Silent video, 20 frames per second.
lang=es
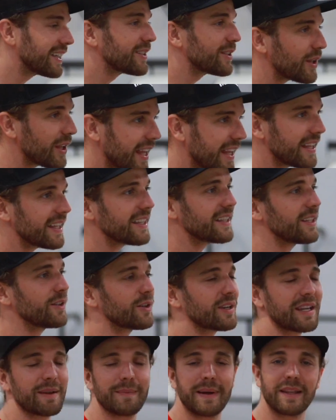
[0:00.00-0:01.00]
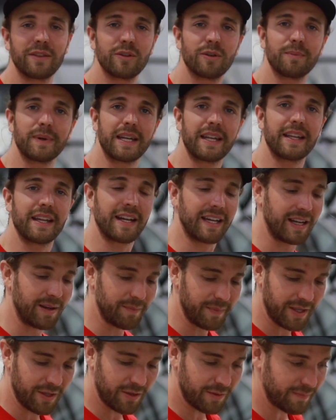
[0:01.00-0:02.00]
estoy allí, tío, remando para llegar
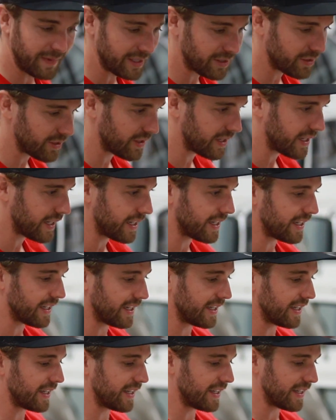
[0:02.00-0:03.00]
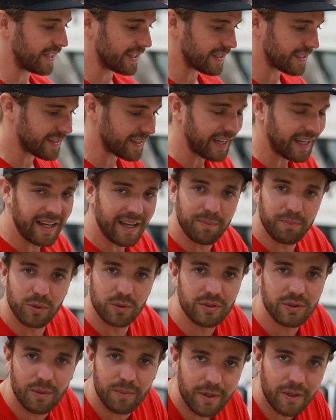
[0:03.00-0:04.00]
al millón, macho, y, está a
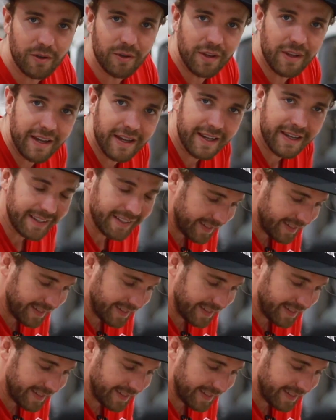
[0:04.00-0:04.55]
punto, pero no llega,